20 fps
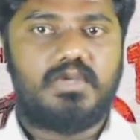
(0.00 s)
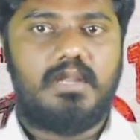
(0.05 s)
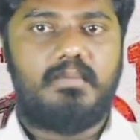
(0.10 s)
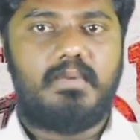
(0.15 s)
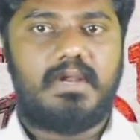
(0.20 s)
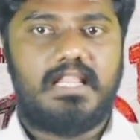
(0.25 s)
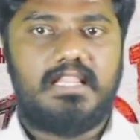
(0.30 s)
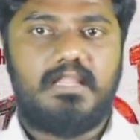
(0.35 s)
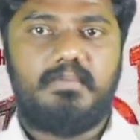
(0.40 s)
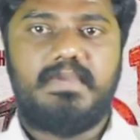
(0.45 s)

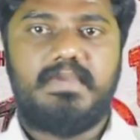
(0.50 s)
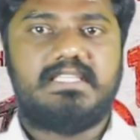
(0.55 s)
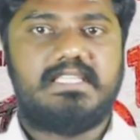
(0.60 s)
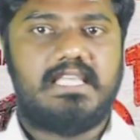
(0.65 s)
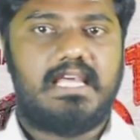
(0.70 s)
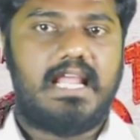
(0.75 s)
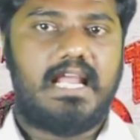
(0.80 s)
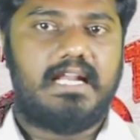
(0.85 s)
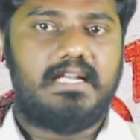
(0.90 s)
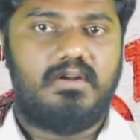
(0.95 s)
சொல்லப்போகிற இந்த
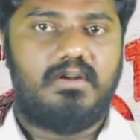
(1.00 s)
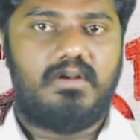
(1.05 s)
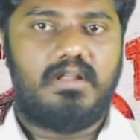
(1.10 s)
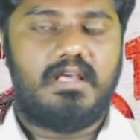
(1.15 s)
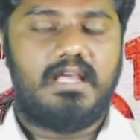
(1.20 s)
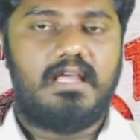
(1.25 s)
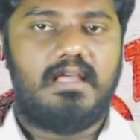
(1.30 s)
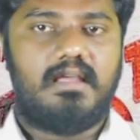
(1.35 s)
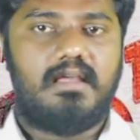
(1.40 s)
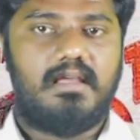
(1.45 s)
பிசிஆர்
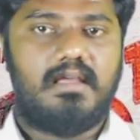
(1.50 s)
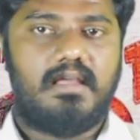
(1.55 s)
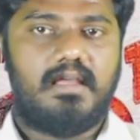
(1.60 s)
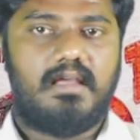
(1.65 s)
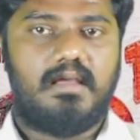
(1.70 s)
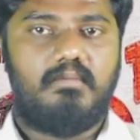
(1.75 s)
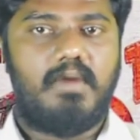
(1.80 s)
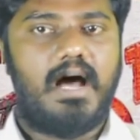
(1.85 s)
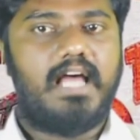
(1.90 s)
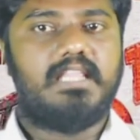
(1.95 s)
ஆக்டோட
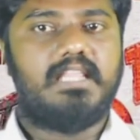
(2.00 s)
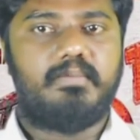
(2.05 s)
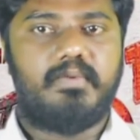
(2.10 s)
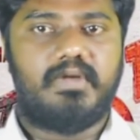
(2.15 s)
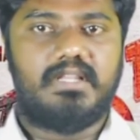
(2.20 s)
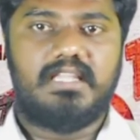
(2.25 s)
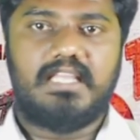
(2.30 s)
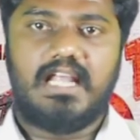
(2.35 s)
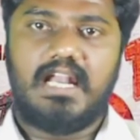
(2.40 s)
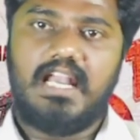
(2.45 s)
பாதிப்பு
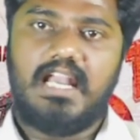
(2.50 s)
வந்து